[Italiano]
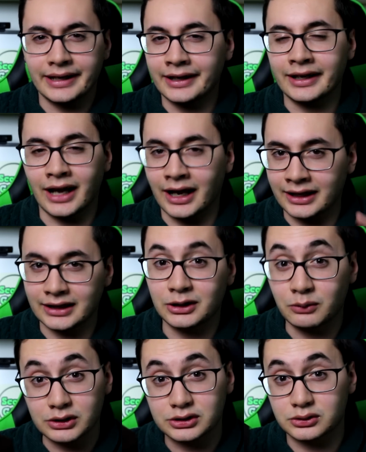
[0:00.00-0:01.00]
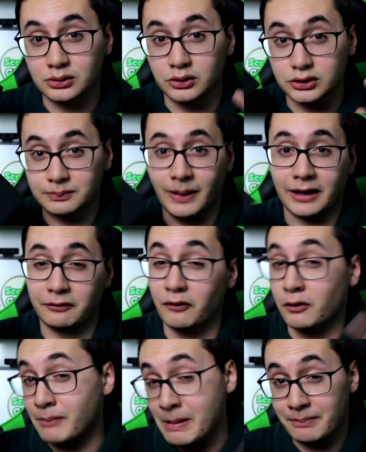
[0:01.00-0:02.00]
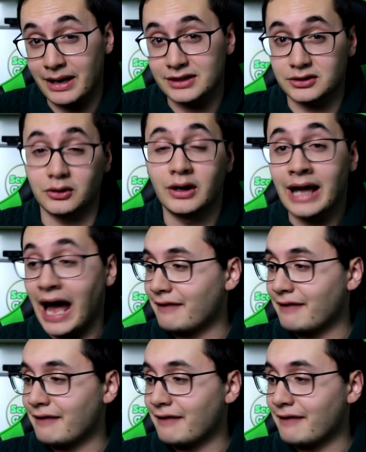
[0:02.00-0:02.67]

e anche di questo smartphone ben presto